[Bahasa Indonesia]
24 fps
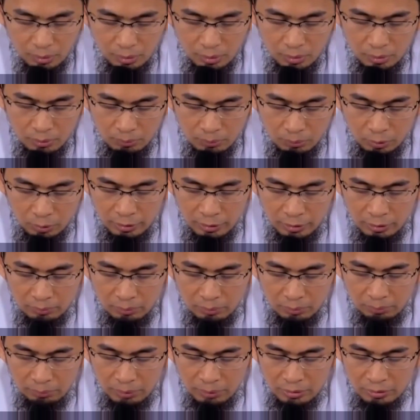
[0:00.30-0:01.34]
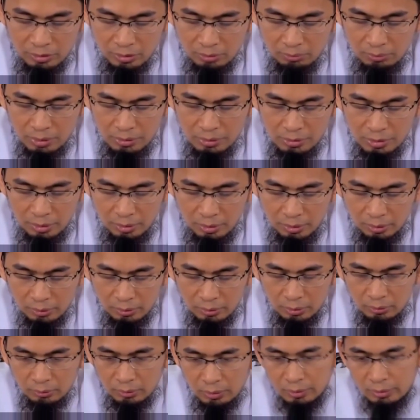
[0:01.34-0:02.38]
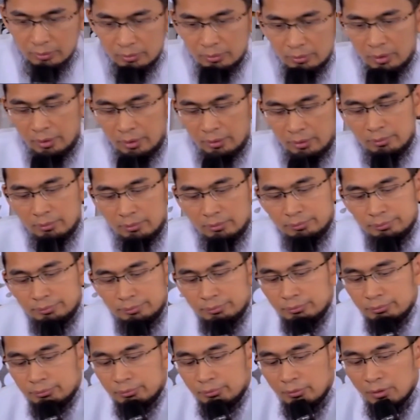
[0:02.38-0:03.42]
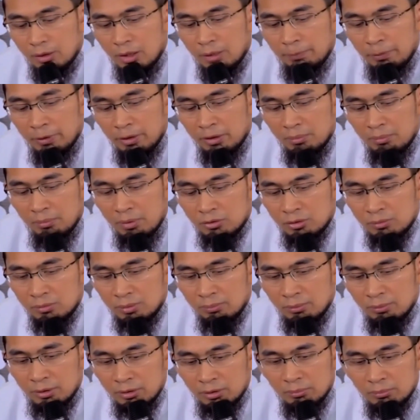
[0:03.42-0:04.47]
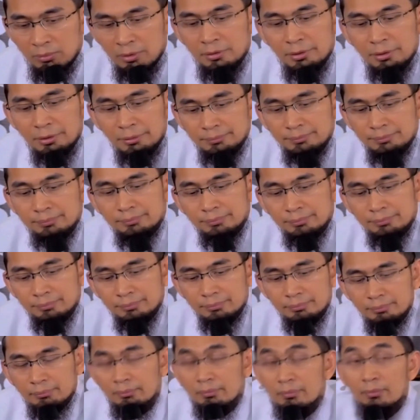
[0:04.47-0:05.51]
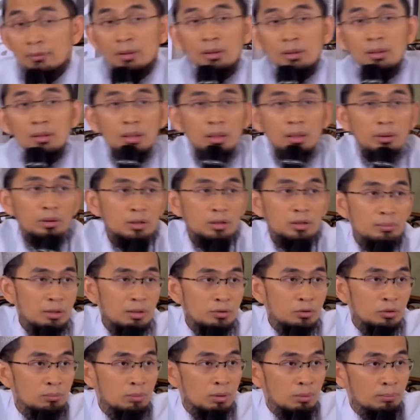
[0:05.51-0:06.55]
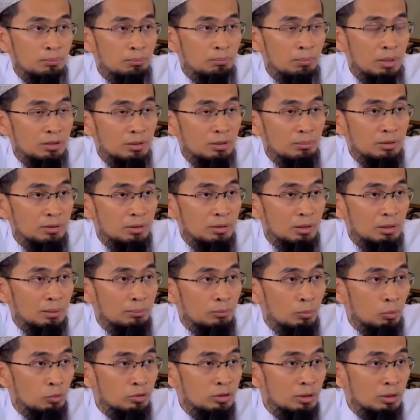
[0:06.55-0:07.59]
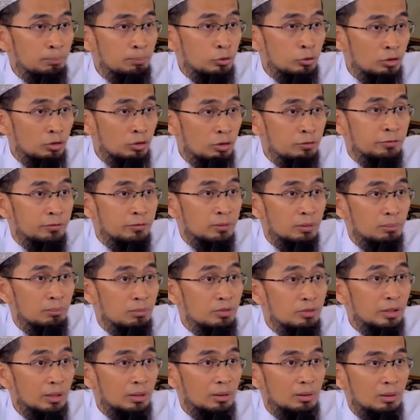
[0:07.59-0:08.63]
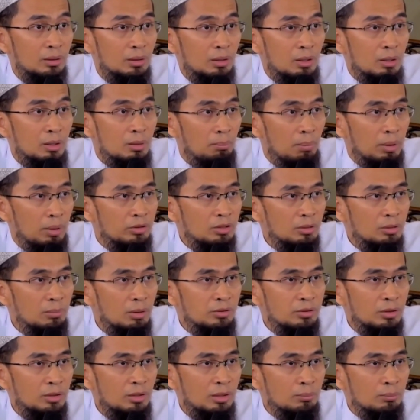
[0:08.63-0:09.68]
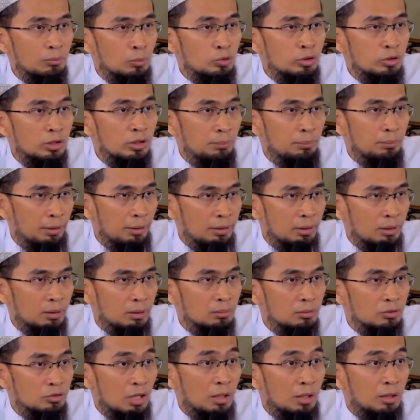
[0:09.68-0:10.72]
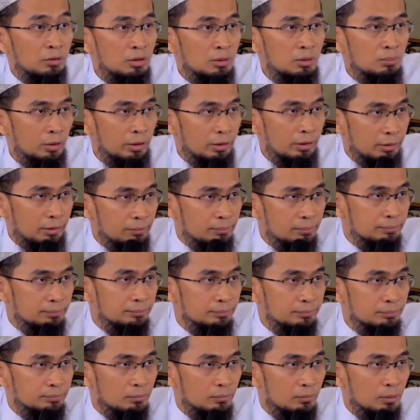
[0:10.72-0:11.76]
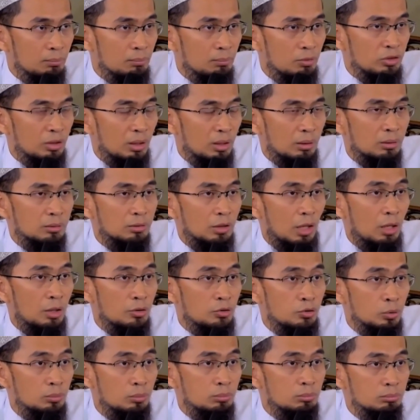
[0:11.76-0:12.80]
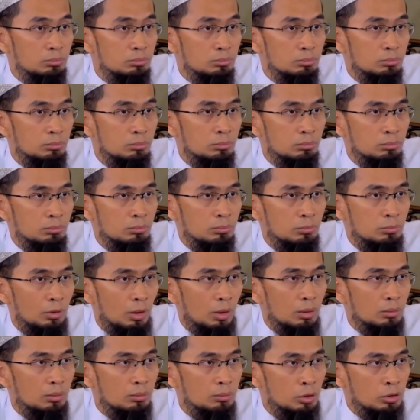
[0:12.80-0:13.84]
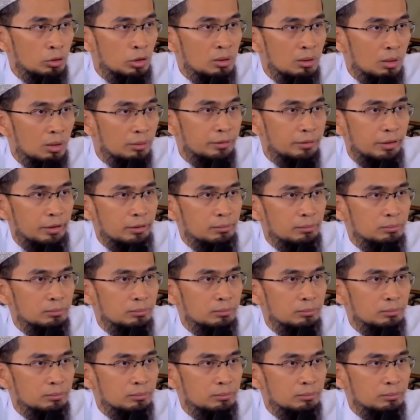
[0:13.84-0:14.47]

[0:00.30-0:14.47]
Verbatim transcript: Bolehkah bermanja-manja dengan Allah? Terakhir. Apa yang dimaksud bermanja-manja? Kalau yang dimaksud bermanja-manja dalam urusan positif, misal manja-manja dalam urusan ibadah, sangat dibolehkan. Misal tahajud ya ditingkatkan.